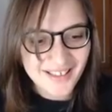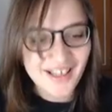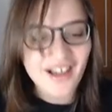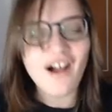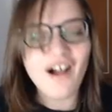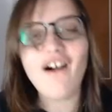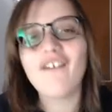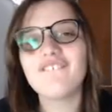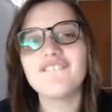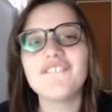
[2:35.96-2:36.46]

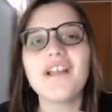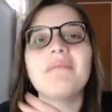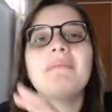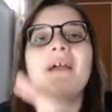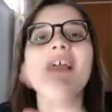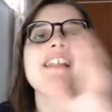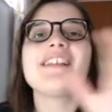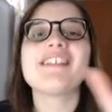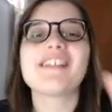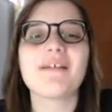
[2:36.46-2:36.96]

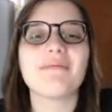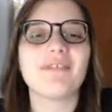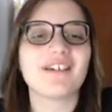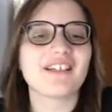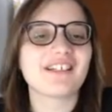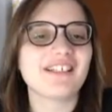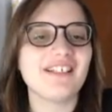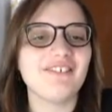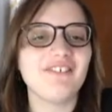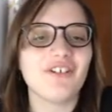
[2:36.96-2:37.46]
Ovviamente
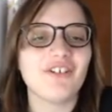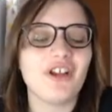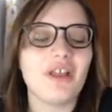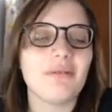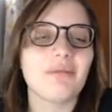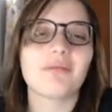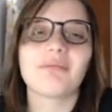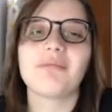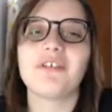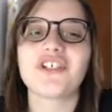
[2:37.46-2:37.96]
partivano
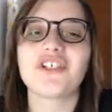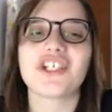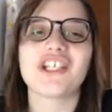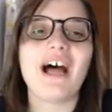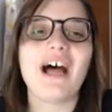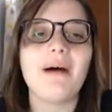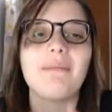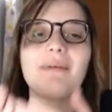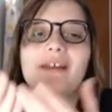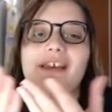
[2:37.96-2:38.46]
le
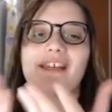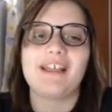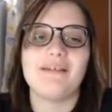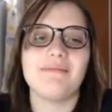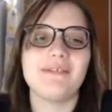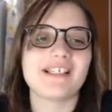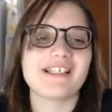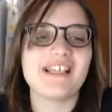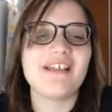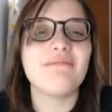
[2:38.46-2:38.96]
pubblicità perché
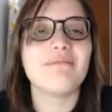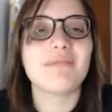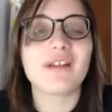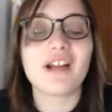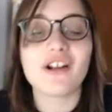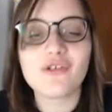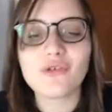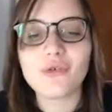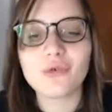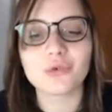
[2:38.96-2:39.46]
mi
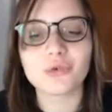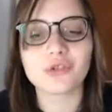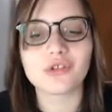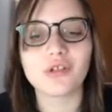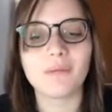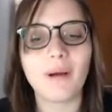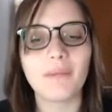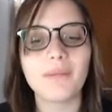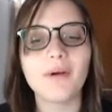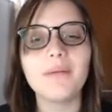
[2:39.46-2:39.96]
sembra giusto, ma poi